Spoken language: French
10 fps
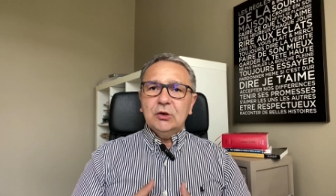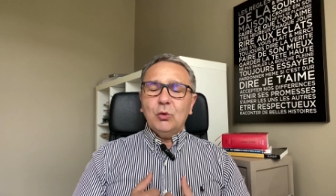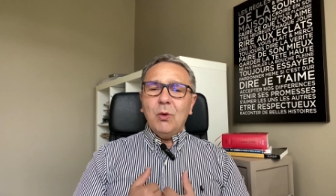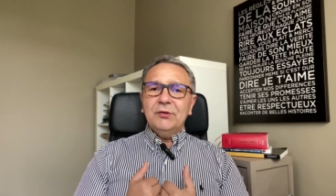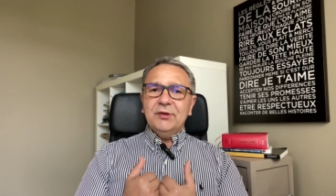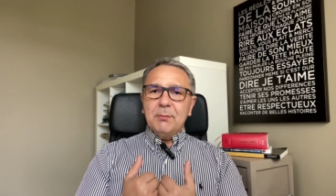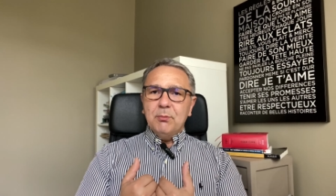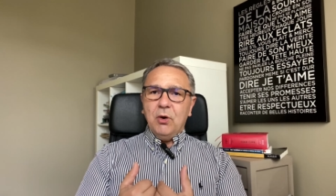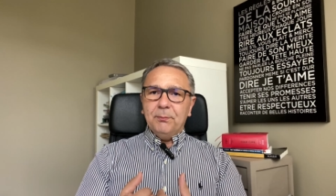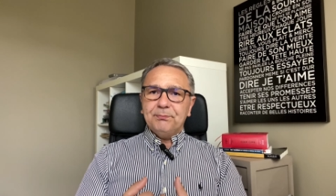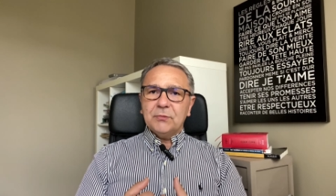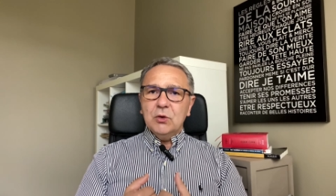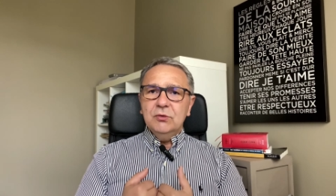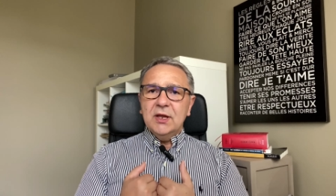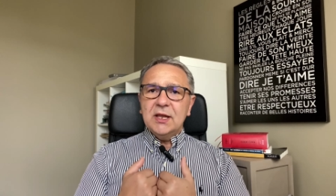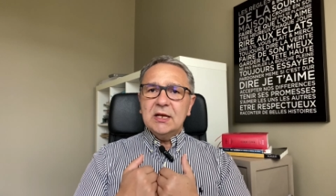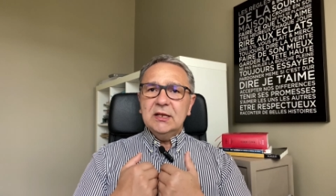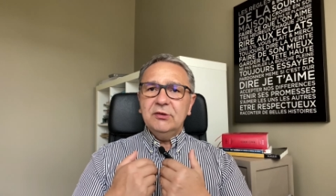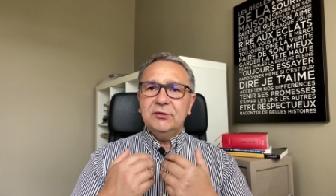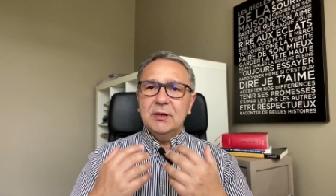Troisièmement, une
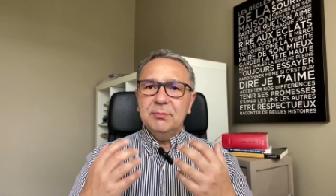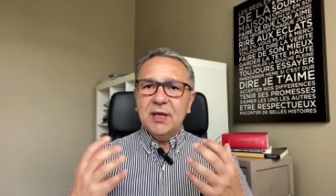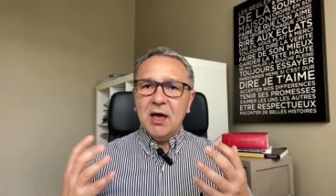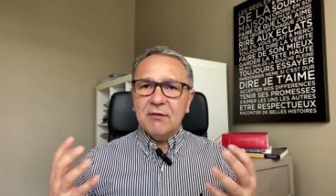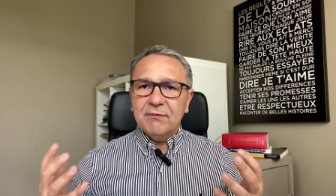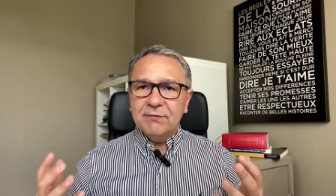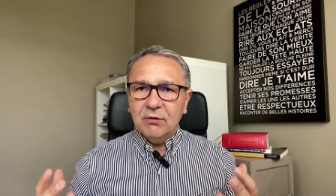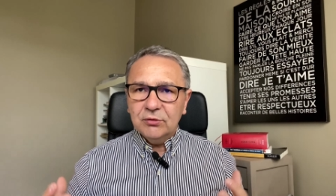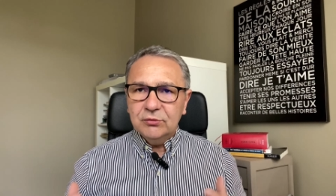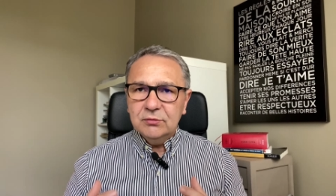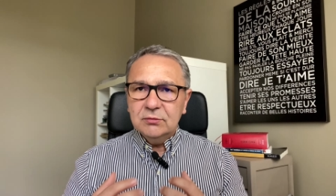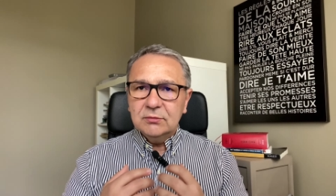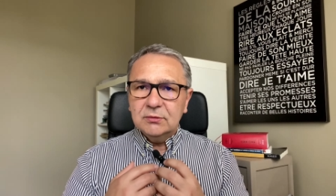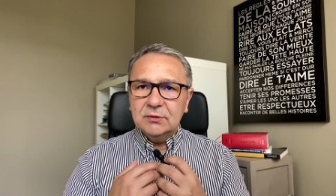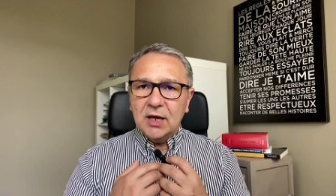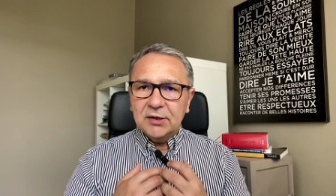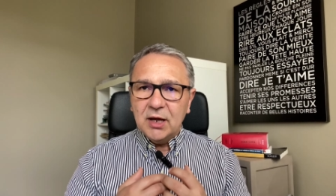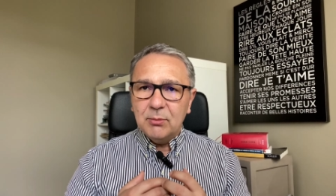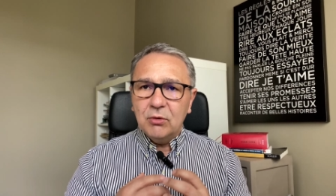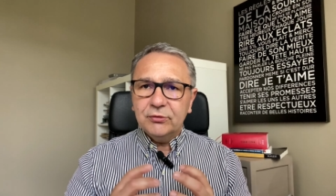analyse des biens vendus
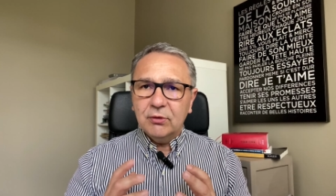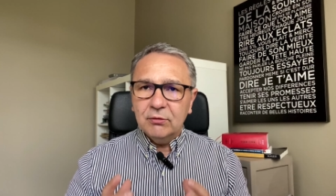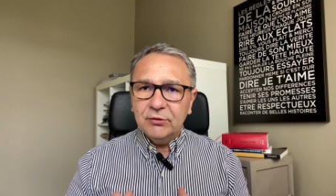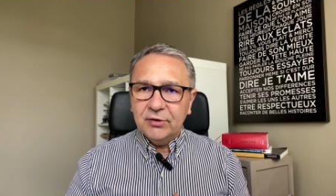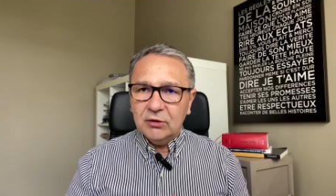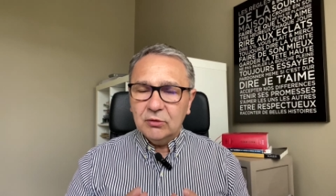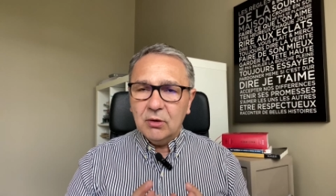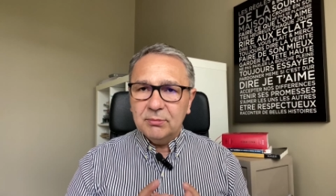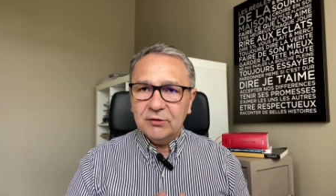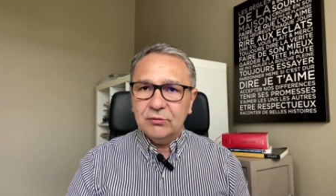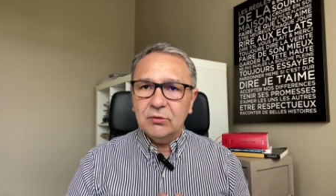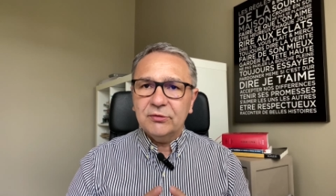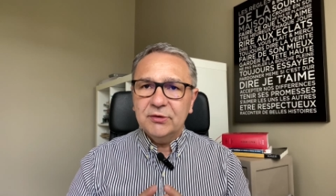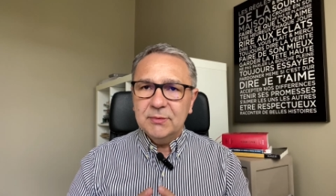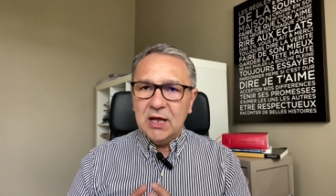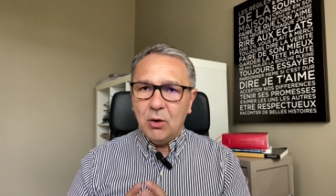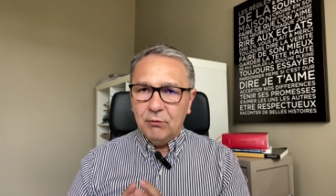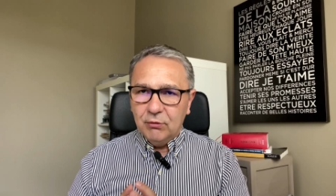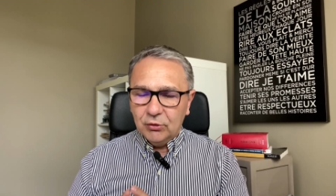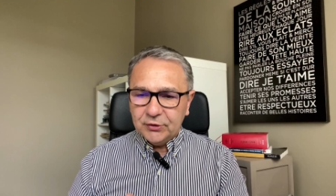dernièrement sur votre secteur, bien sûr similaire
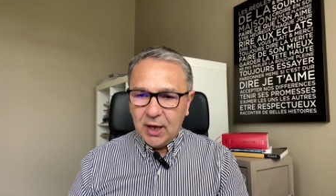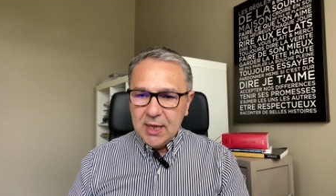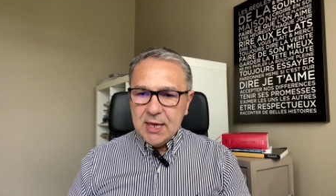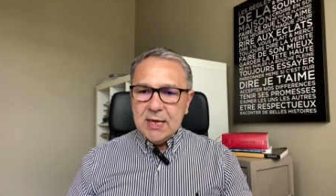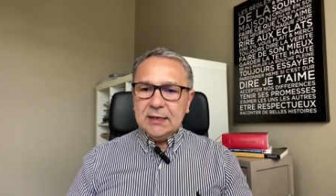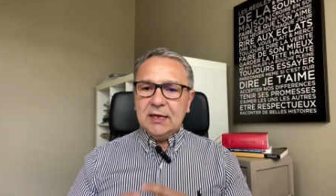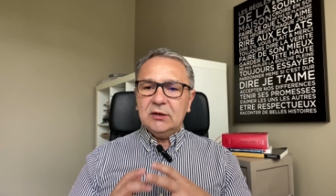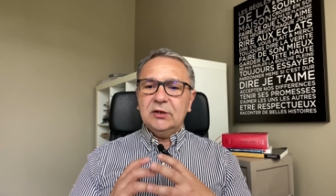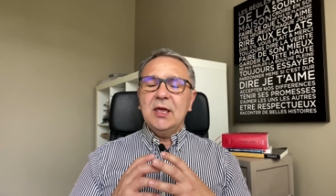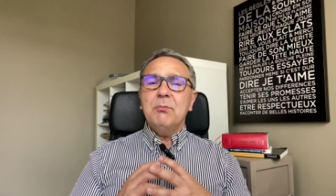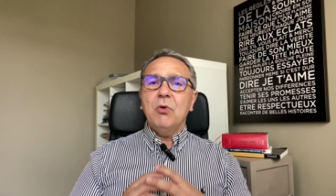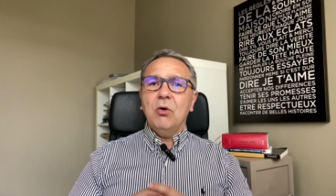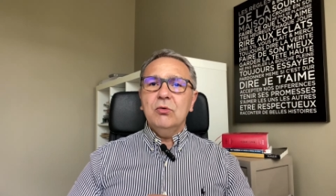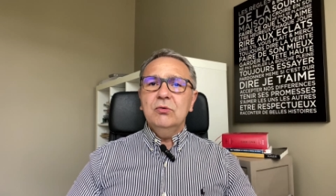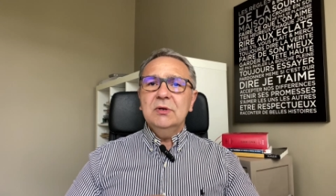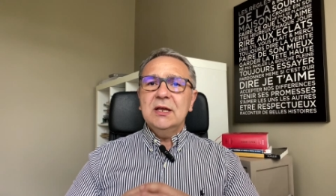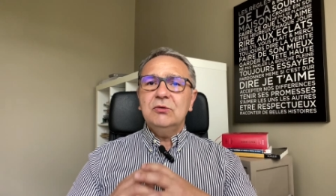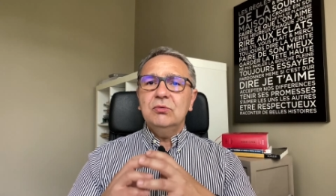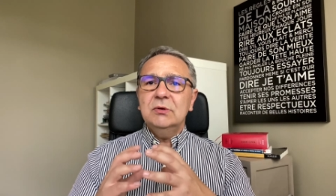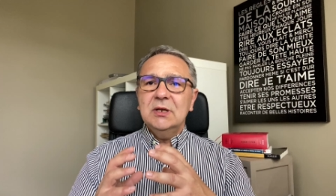au vôtre. Quatrièmement, une
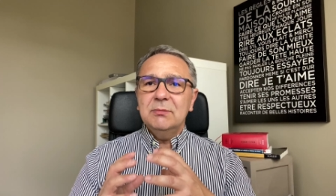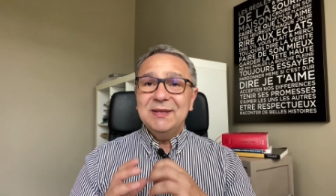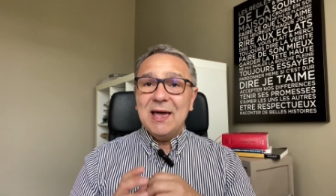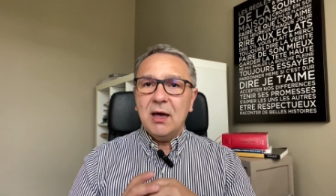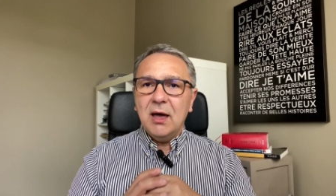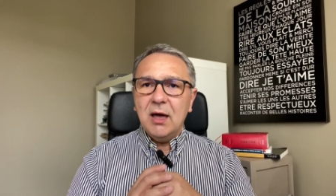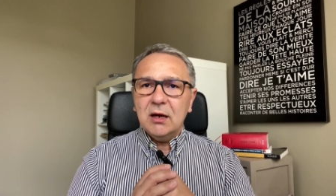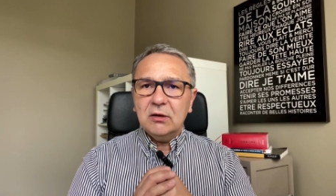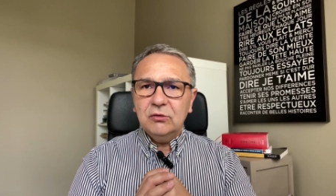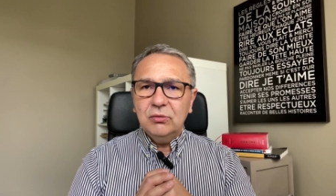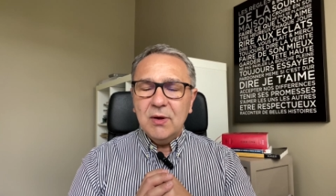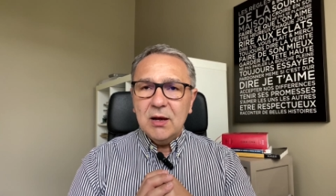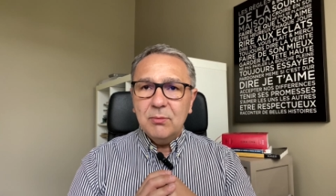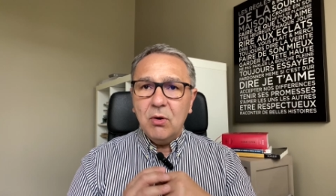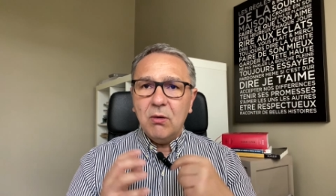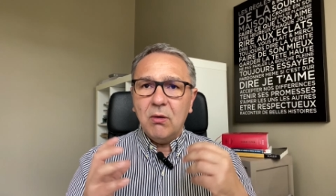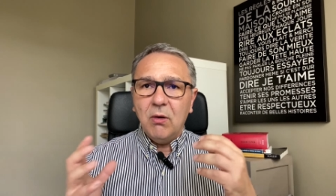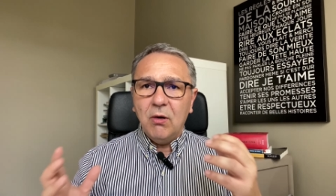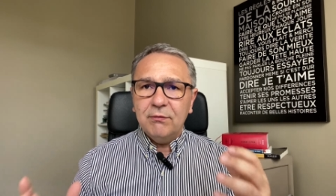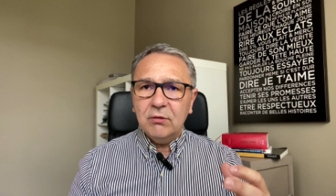étude des biens actuellement
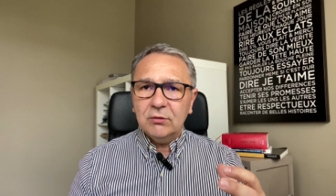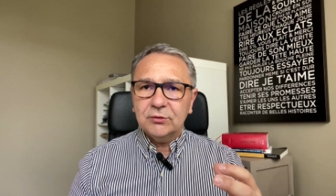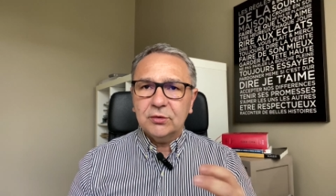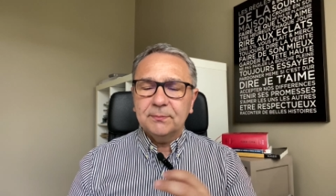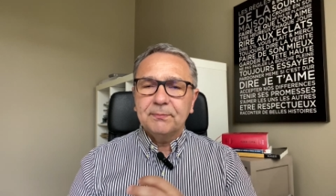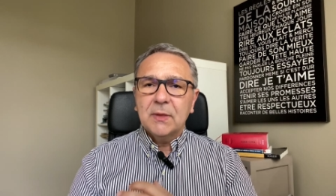en vente.